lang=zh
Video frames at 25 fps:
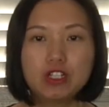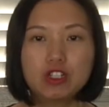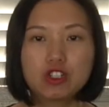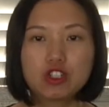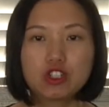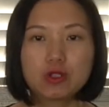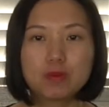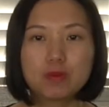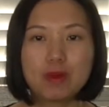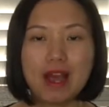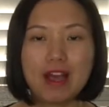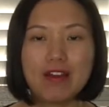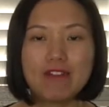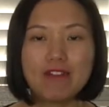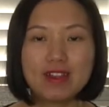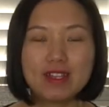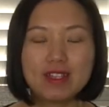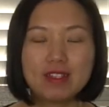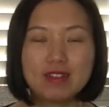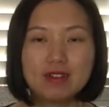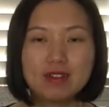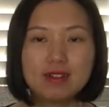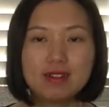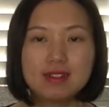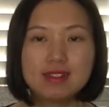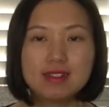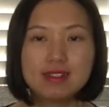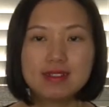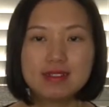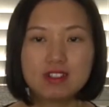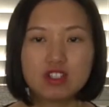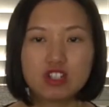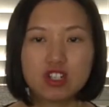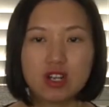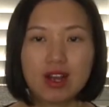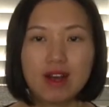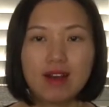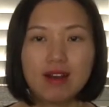这是巴菲特
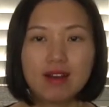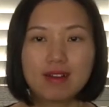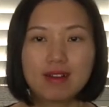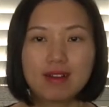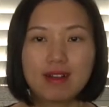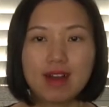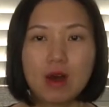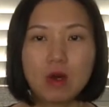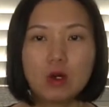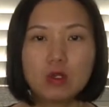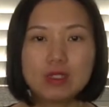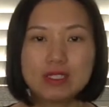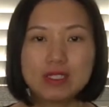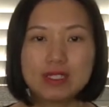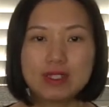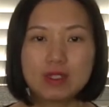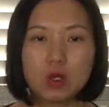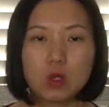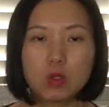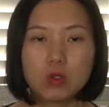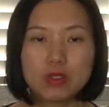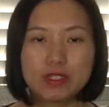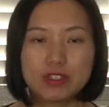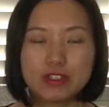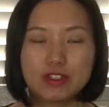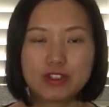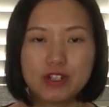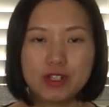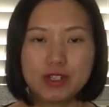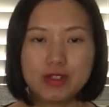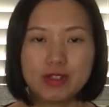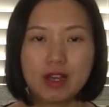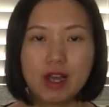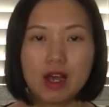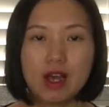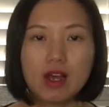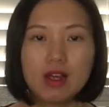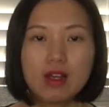经常告诫投资
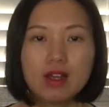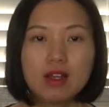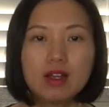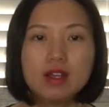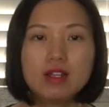人的。